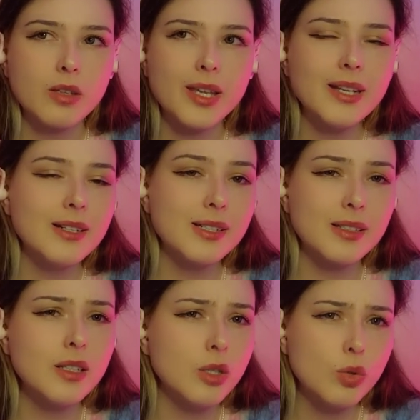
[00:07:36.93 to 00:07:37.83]

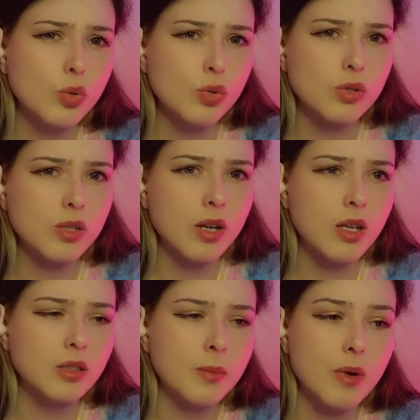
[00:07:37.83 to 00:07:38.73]
Gelirse de 200 lira
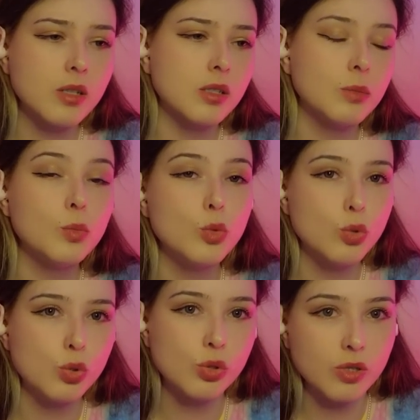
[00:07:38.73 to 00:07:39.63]
ya da maksimum
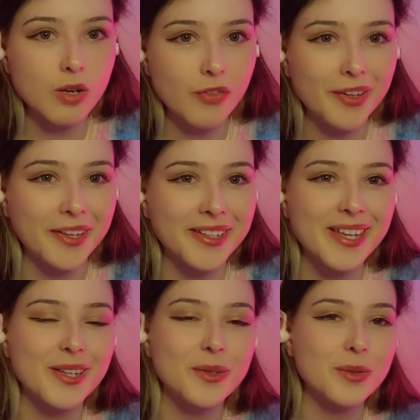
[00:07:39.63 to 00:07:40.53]
300 lira falan
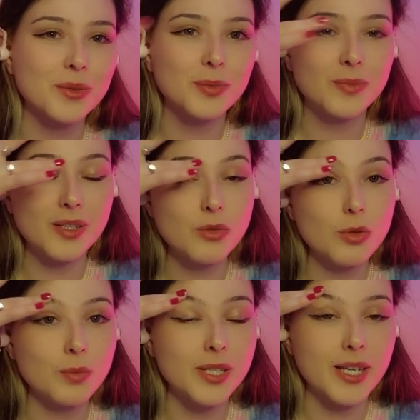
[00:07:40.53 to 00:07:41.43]
geliyor YouTube'dan.
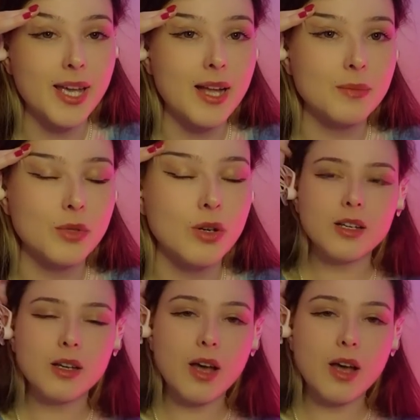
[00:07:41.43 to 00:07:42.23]
Çok bir şey gelmiyor.